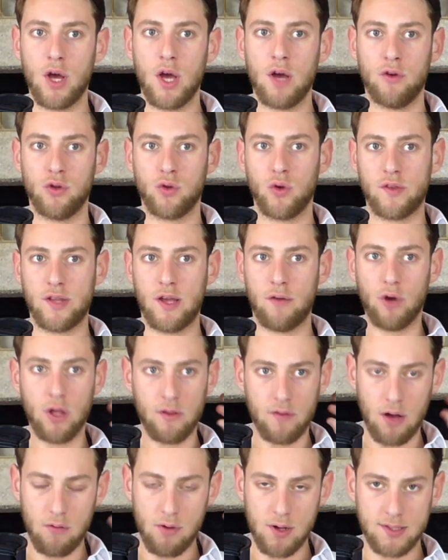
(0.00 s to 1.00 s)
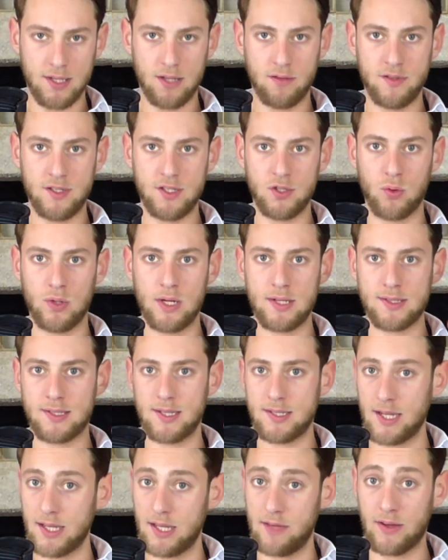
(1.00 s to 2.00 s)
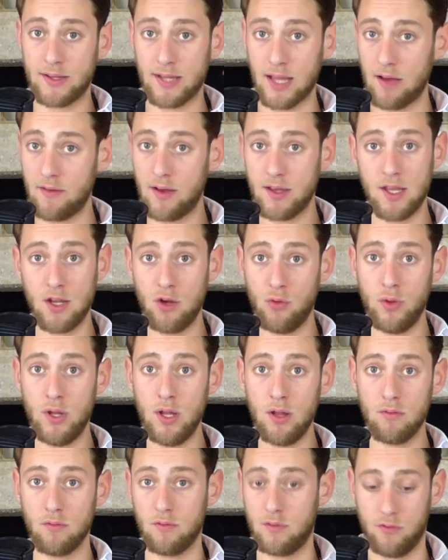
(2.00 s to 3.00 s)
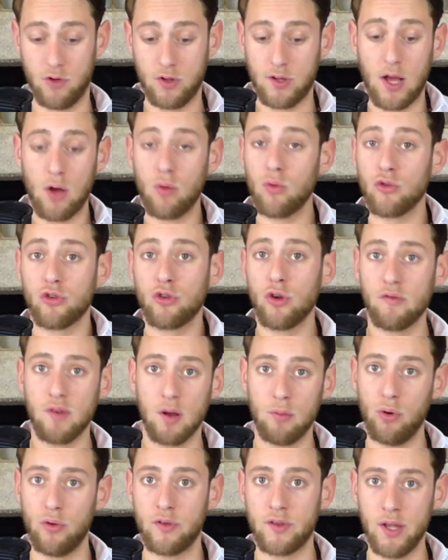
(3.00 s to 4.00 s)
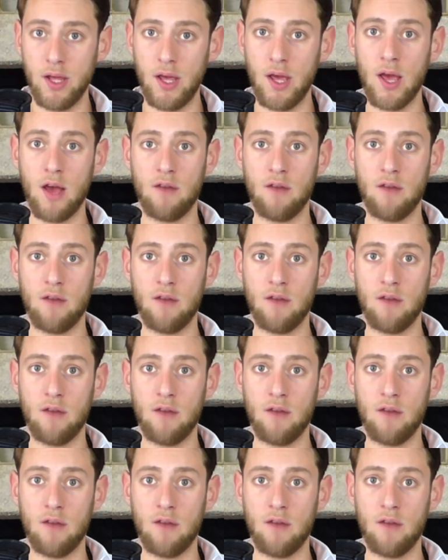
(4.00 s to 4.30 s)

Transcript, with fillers: Votre cerveau, il va avoir cette vision-là, c'est-à-dire qu'il va travailler lui, votre inconscient va bosser,